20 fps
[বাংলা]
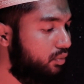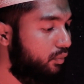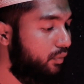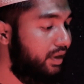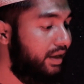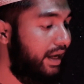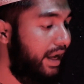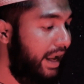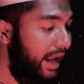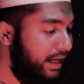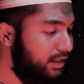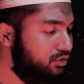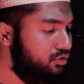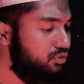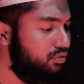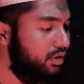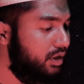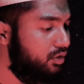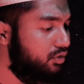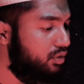ওই
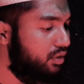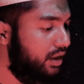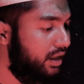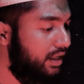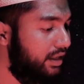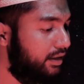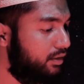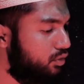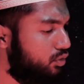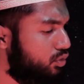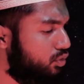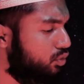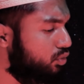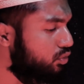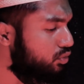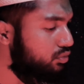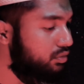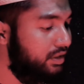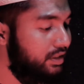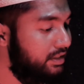একজনকে ঠকালে
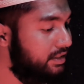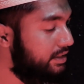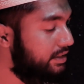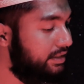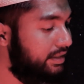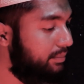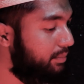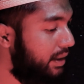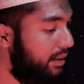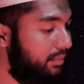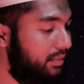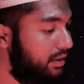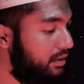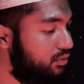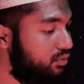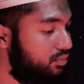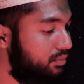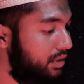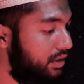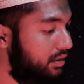কোনো দিন জিততে পারবে না
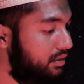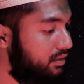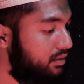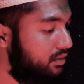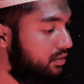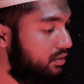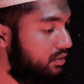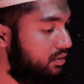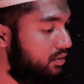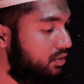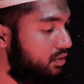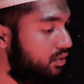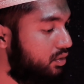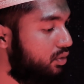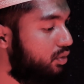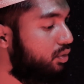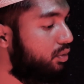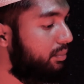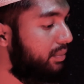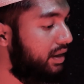তুমি
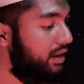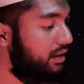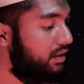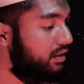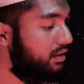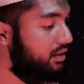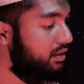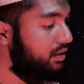ও মেয়ে